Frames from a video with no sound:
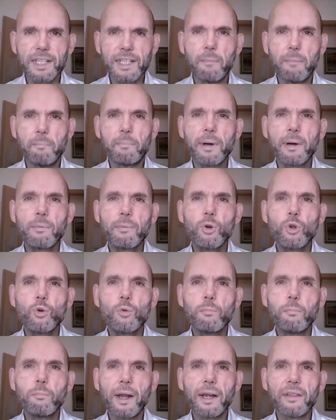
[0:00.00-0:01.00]
San
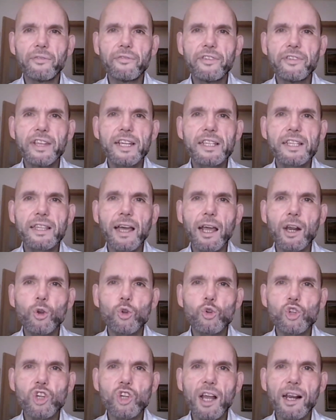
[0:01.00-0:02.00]
Pablo manifiesta a
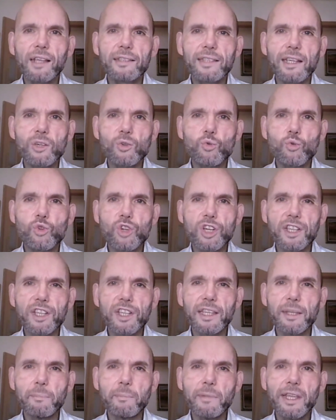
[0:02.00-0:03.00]
los Gálatas sus
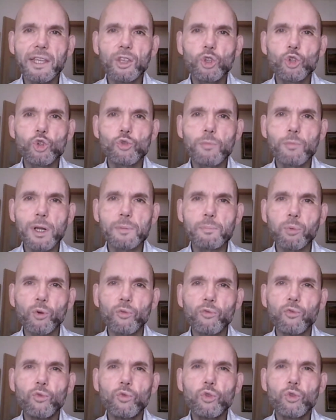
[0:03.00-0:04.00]
sentimientos más
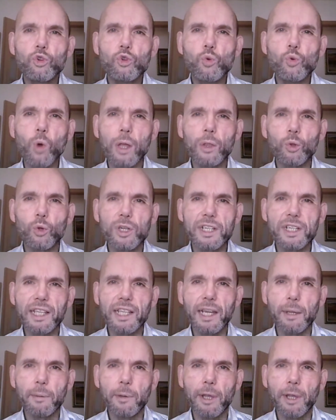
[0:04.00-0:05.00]
profundos cuando
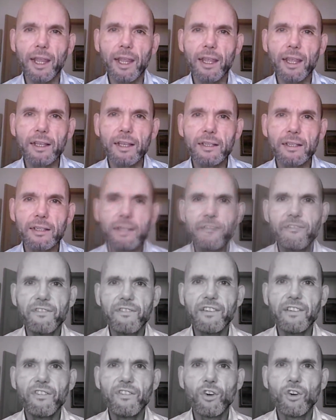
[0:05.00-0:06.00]
escribe,
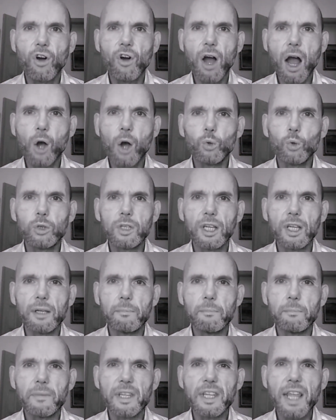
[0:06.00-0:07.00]
Vivo
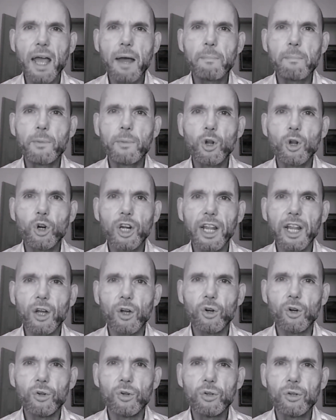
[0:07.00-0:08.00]
autem, jam no
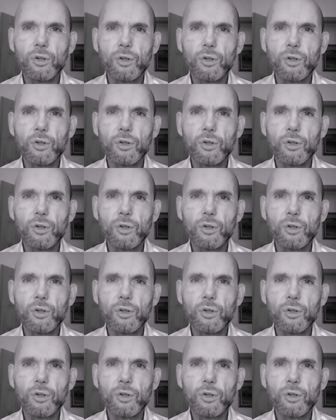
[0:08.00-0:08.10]
nego.